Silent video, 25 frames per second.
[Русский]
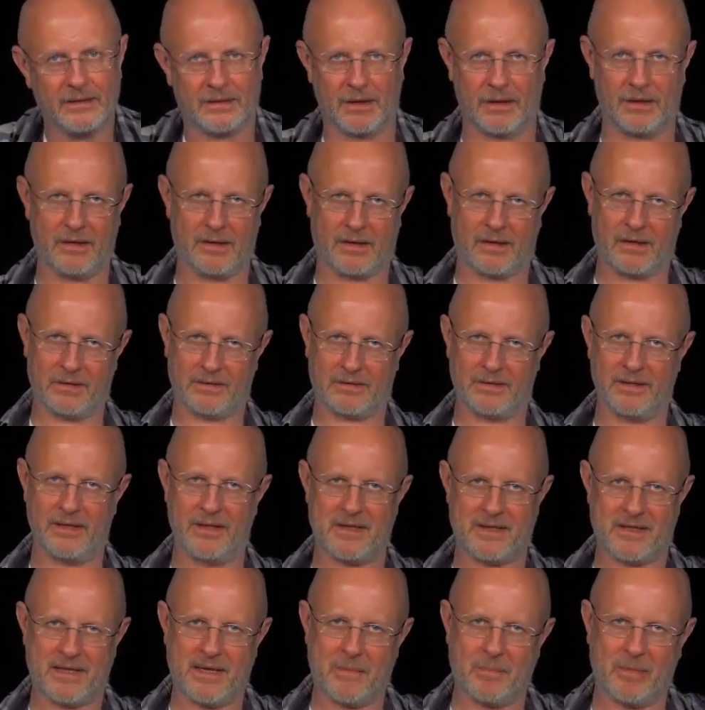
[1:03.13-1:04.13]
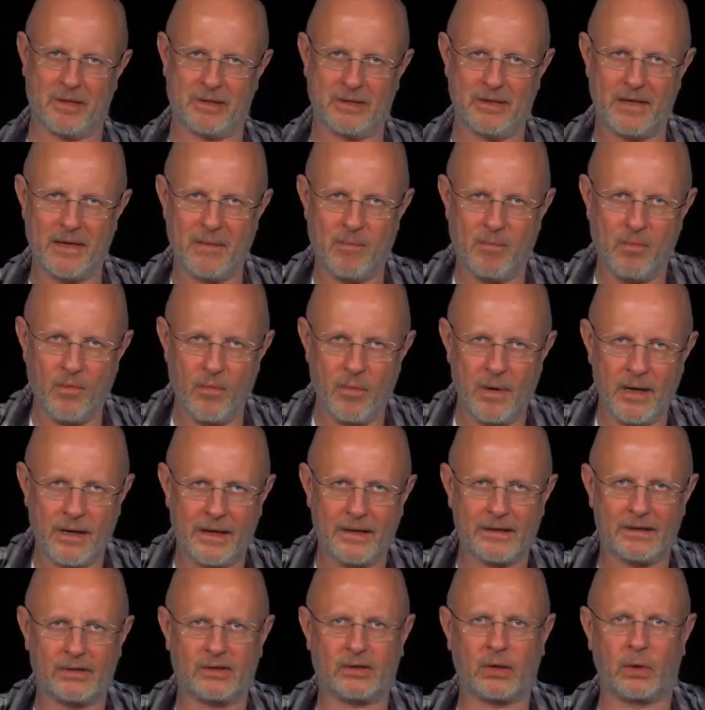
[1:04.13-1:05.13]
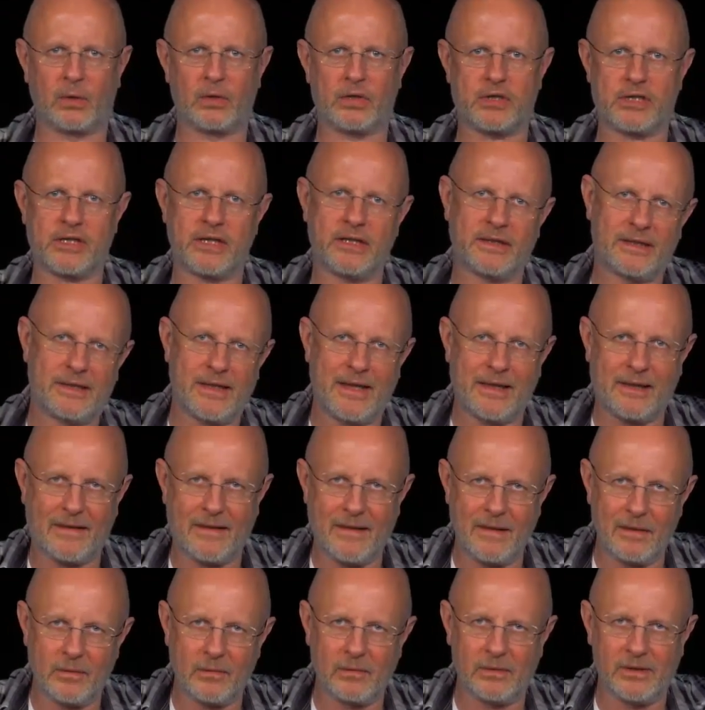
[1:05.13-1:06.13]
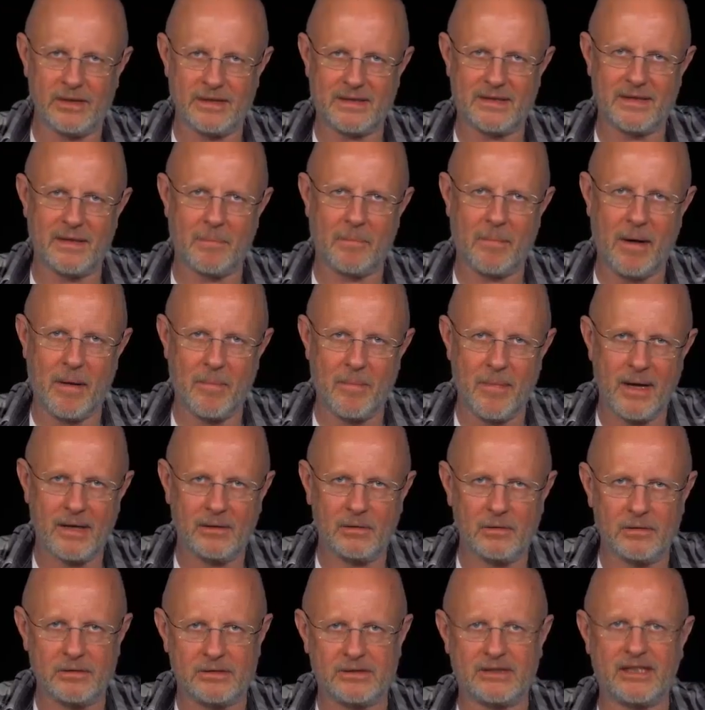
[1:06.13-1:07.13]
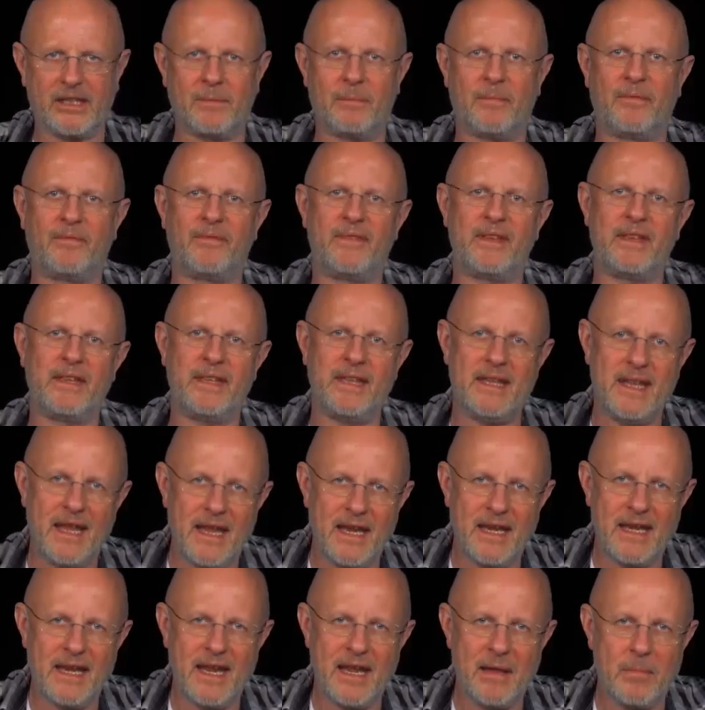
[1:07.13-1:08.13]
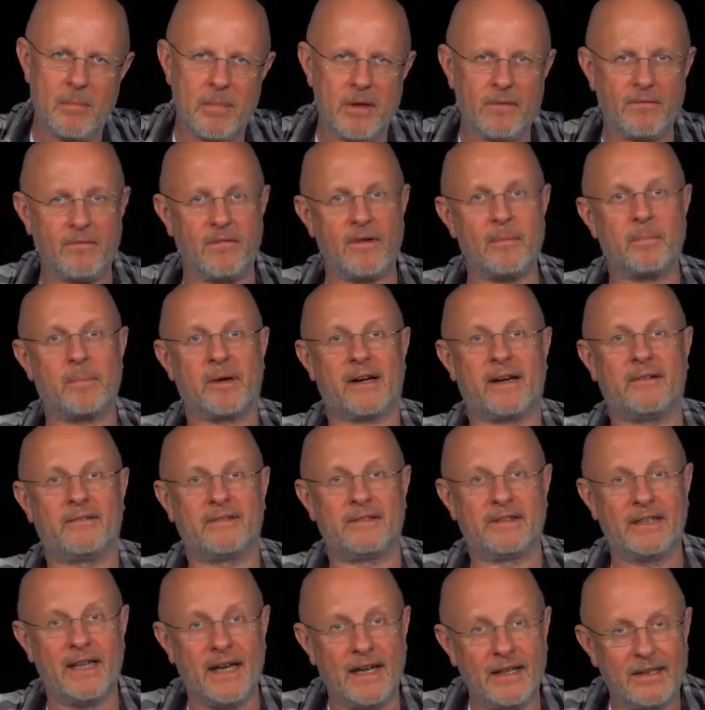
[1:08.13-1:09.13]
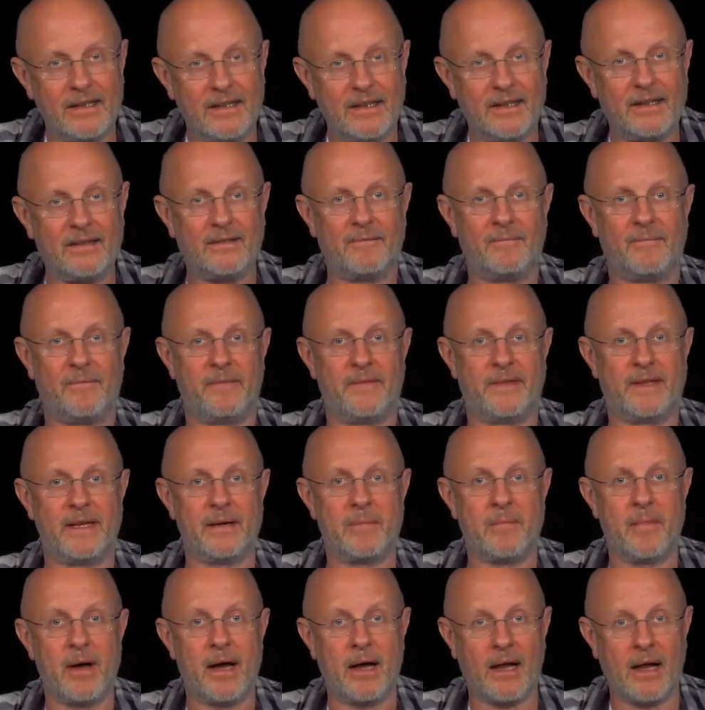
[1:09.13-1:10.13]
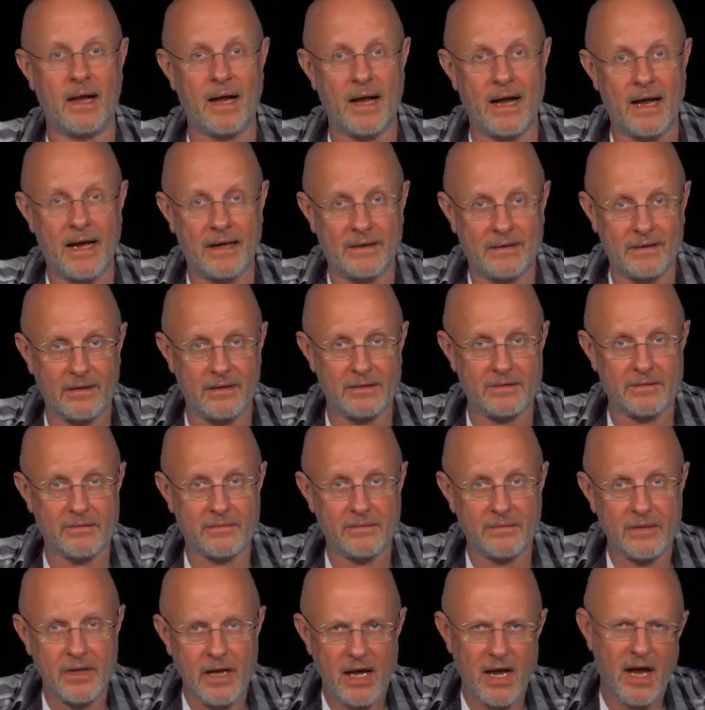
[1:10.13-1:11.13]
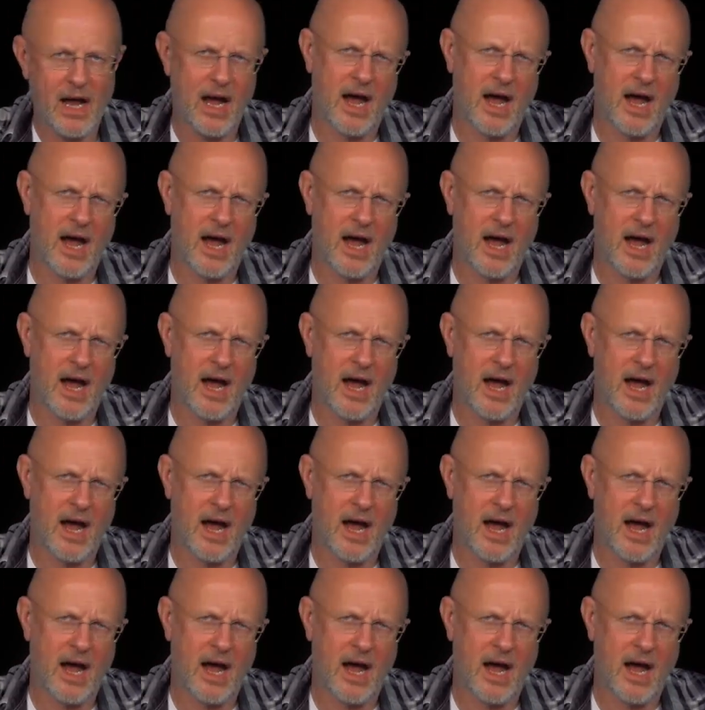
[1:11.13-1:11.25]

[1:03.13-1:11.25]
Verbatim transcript: Толерантная западная публика тут же накинулась на Памелу с обвинениями в оправдании домогательств.